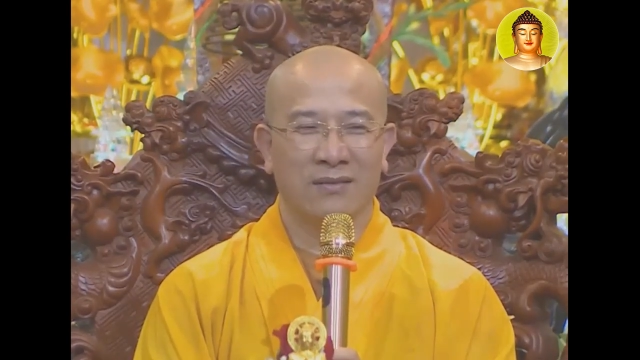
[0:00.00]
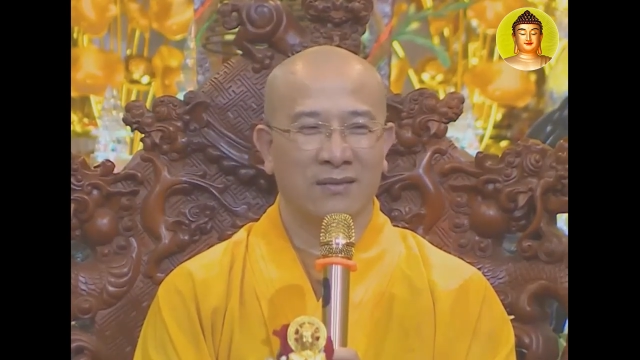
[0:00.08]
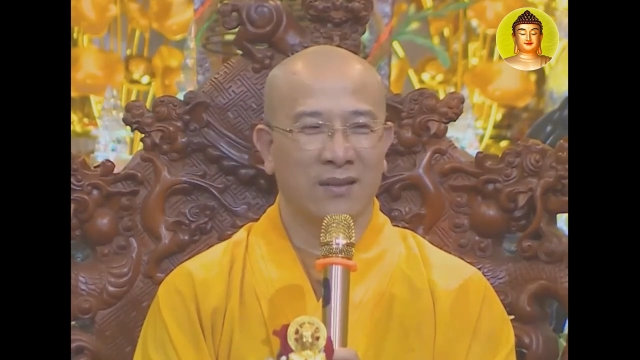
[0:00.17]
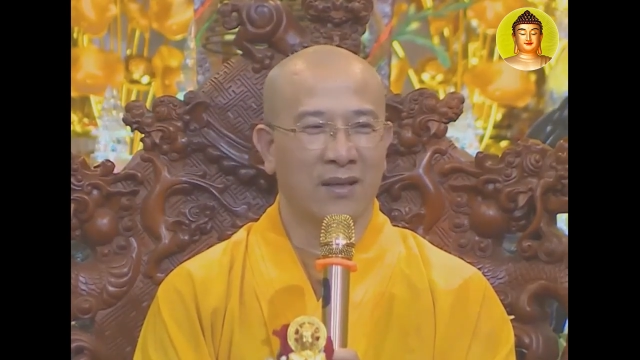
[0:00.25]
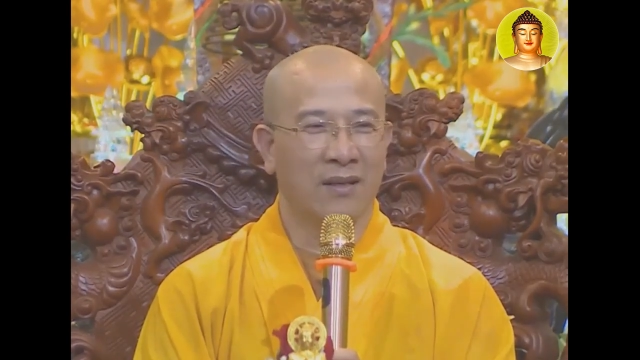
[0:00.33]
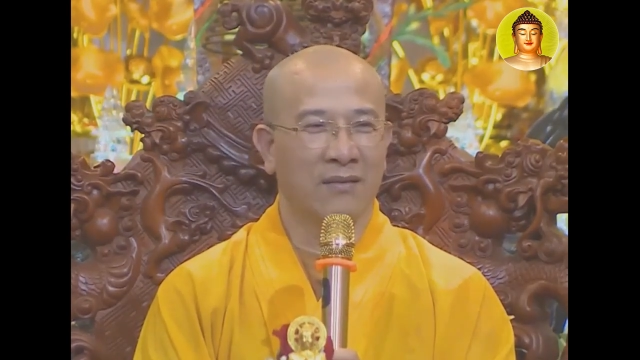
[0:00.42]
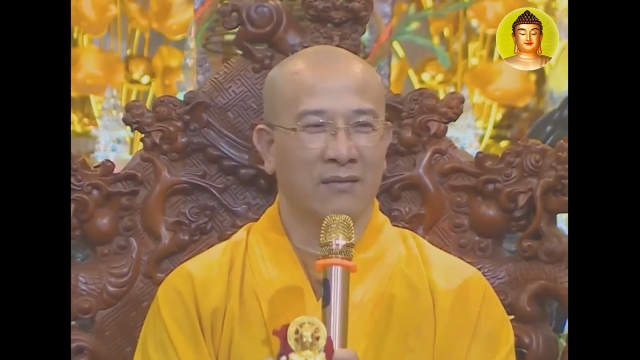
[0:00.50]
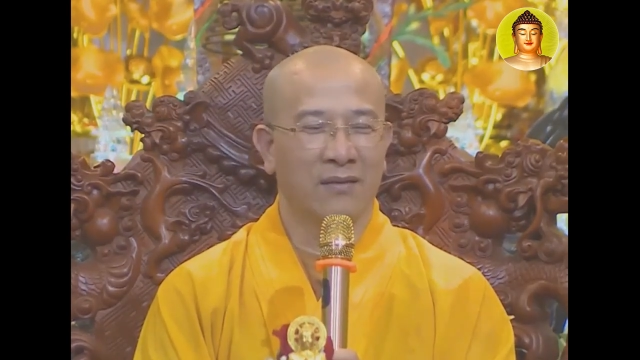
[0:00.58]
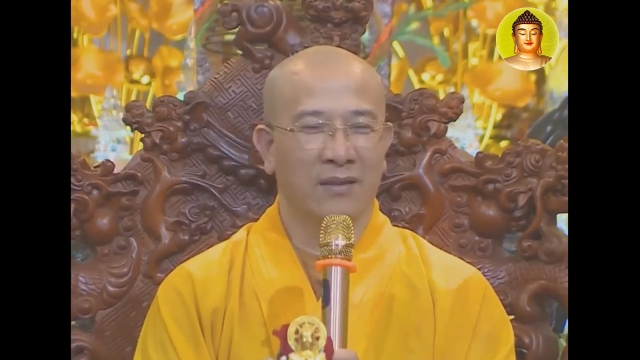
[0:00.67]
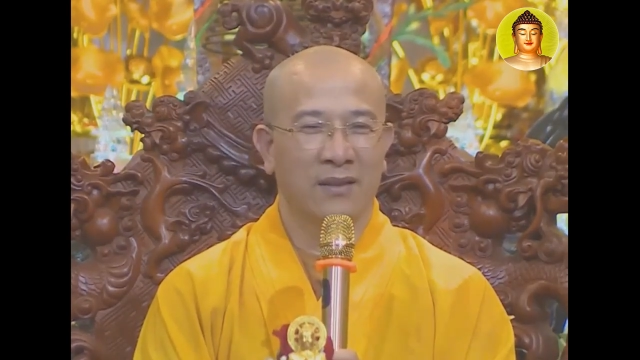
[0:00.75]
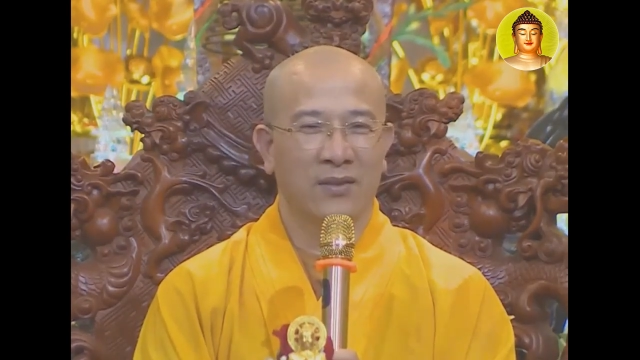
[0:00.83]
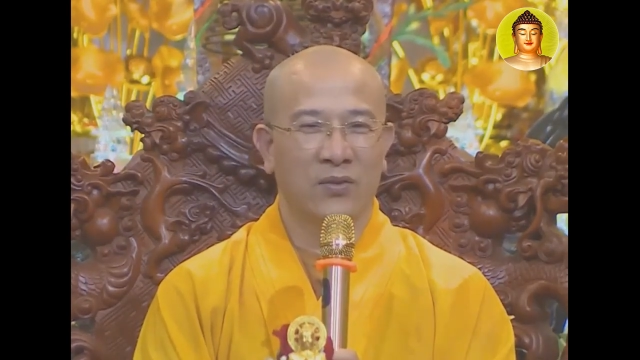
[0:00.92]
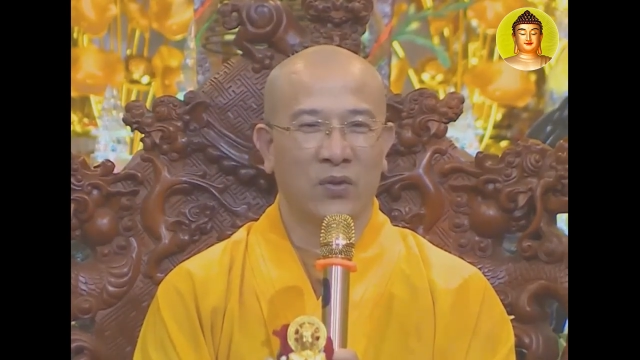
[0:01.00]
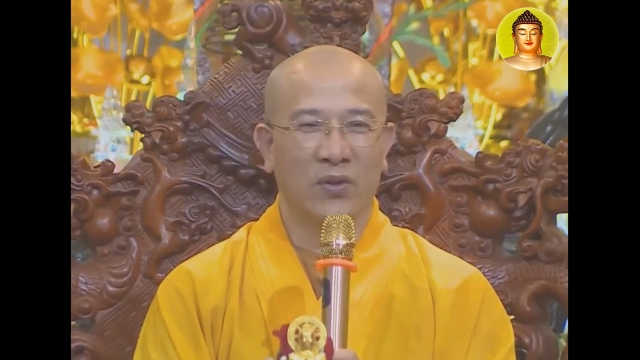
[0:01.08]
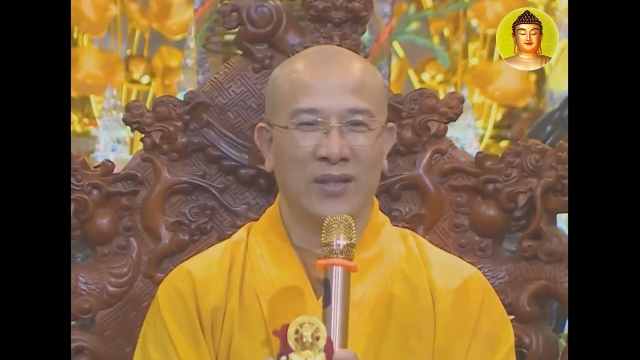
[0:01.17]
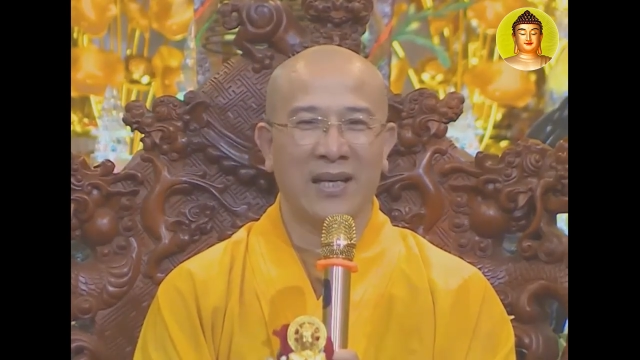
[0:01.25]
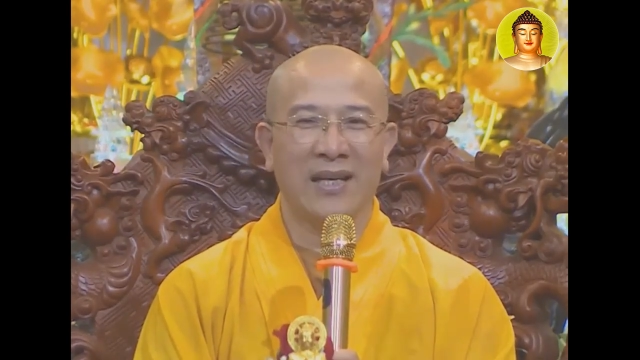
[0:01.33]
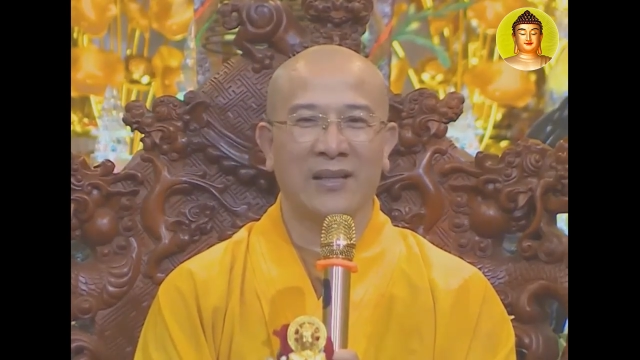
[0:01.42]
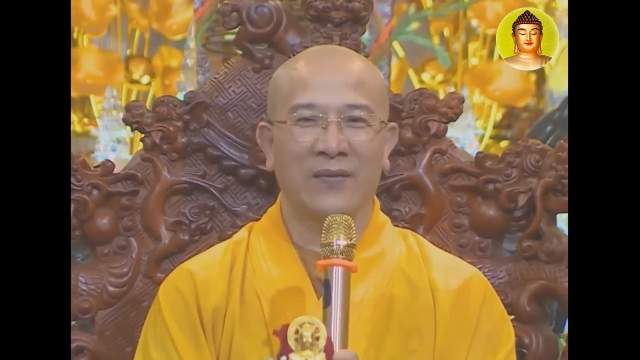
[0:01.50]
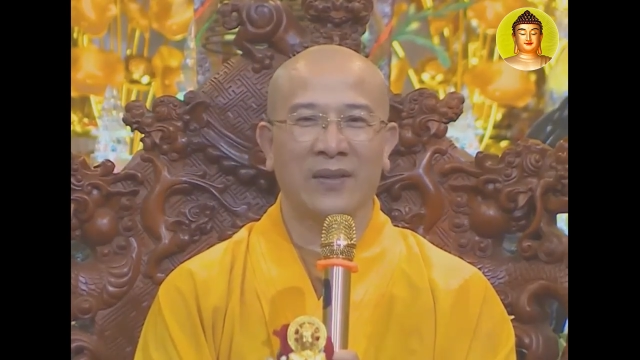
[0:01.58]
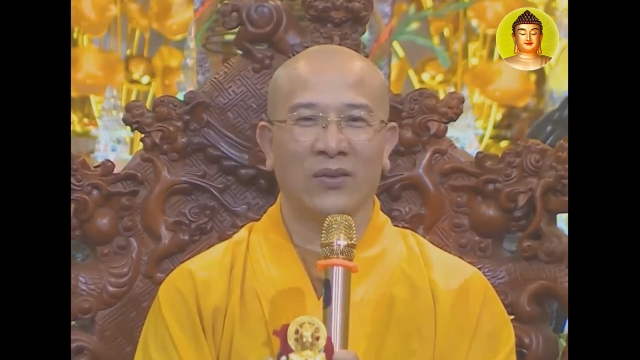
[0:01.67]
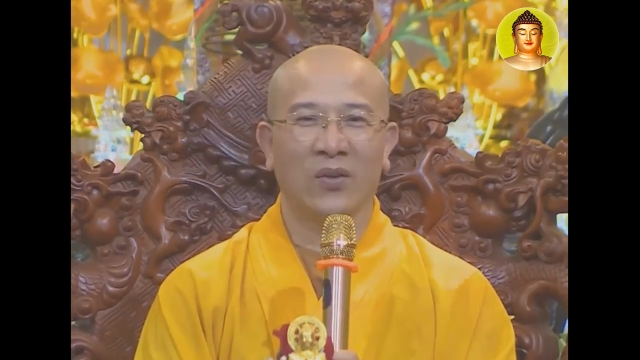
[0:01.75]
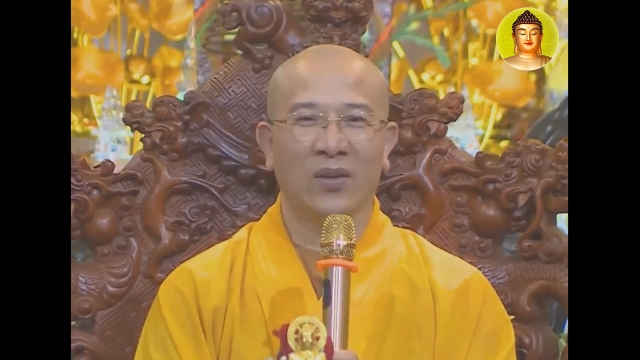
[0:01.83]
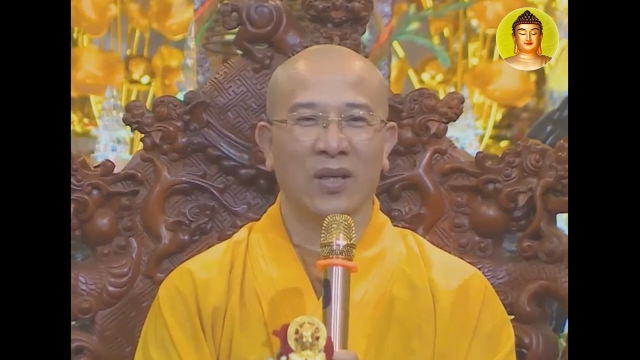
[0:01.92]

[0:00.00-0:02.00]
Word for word: không? Rồi gia đình phải tốt